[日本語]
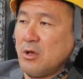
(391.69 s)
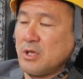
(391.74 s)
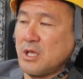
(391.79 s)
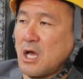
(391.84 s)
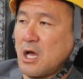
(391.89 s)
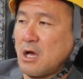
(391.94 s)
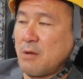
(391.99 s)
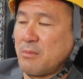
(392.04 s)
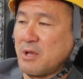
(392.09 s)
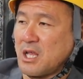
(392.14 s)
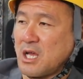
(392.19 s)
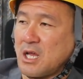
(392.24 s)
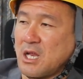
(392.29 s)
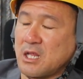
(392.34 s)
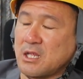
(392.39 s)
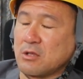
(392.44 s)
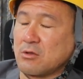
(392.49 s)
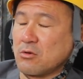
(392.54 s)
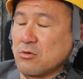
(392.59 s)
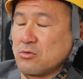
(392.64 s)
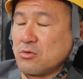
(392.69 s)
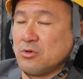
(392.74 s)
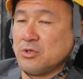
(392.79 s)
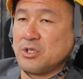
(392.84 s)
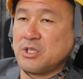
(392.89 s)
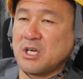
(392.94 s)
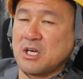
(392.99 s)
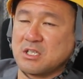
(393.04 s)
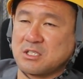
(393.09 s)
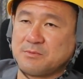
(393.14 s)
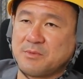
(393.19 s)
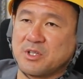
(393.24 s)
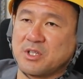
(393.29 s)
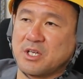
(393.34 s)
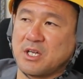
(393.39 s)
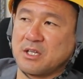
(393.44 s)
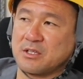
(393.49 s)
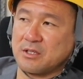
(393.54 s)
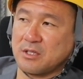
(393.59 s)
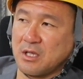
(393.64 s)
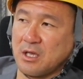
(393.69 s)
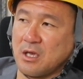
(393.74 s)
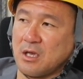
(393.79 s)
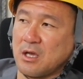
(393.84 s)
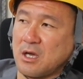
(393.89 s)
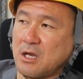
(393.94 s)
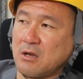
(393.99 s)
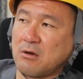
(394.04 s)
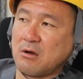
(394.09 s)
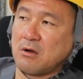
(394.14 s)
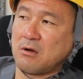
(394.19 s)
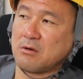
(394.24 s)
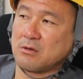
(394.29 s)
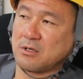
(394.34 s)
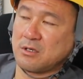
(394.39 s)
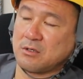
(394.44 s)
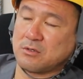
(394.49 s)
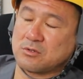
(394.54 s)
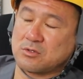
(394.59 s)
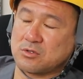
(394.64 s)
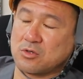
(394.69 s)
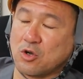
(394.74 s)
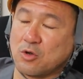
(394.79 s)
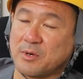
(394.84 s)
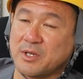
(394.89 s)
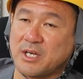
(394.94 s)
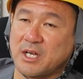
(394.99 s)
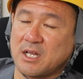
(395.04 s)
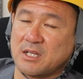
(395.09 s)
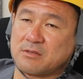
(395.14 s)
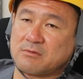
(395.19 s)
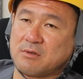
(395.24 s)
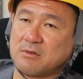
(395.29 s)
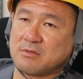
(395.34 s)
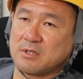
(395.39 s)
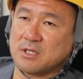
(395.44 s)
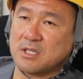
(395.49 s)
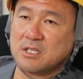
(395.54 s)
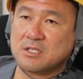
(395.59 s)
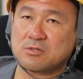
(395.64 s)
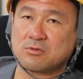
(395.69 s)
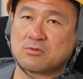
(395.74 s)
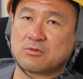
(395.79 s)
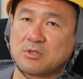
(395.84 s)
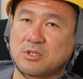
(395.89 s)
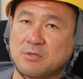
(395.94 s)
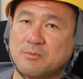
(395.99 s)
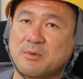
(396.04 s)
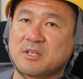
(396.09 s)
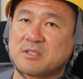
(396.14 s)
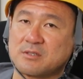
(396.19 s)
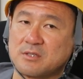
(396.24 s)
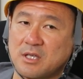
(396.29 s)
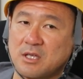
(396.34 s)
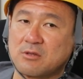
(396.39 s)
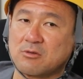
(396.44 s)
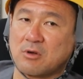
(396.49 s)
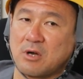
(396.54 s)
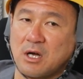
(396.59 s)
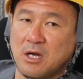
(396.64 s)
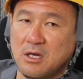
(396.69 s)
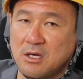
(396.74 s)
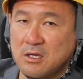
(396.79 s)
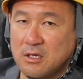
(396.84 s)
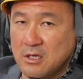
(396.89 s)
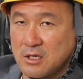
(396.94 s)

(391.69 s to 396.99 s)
いやまだあなたとの取引初めてなんであのその場で払ってくるんだったら仕事行きますねとか